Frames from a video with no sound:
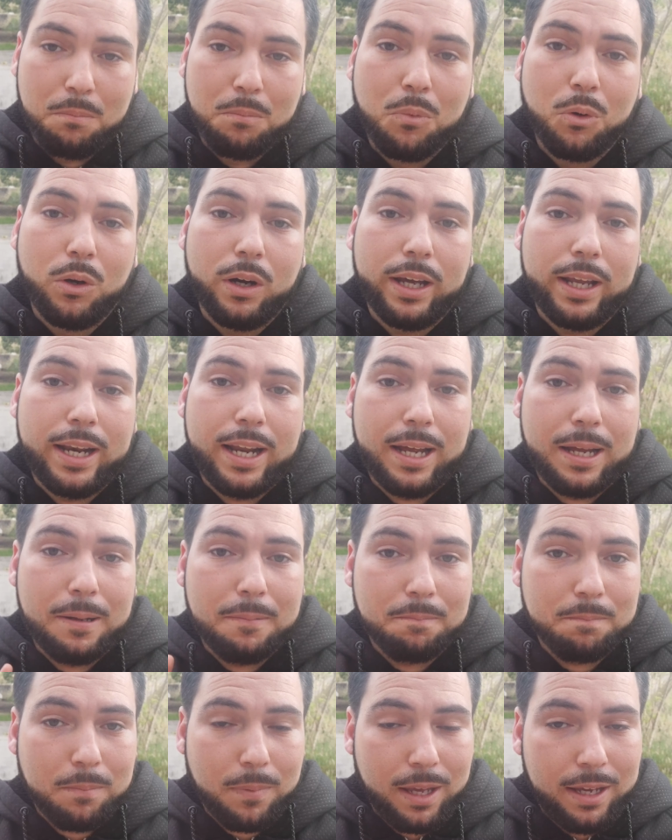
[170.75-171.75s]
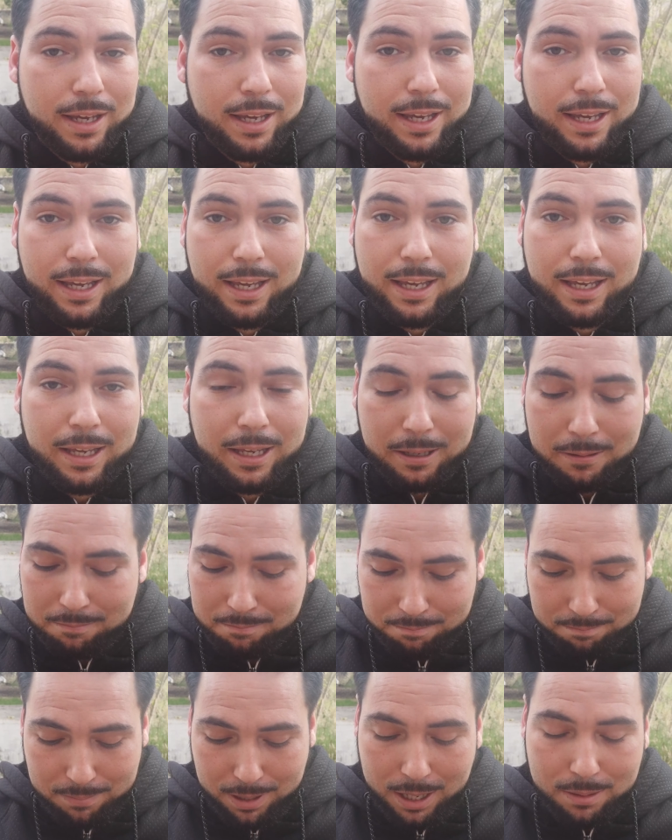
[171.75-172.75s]
buena eh,
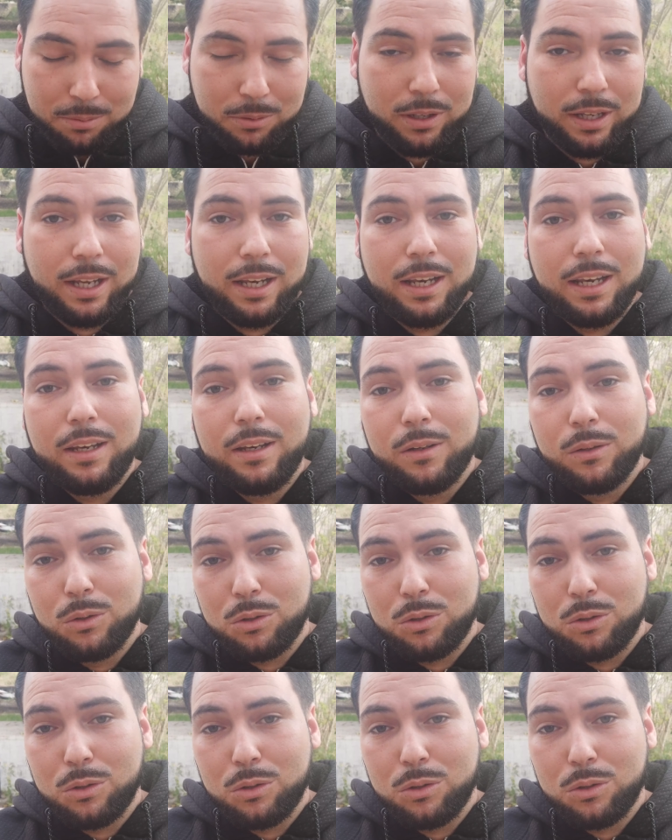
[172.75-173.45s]
para poder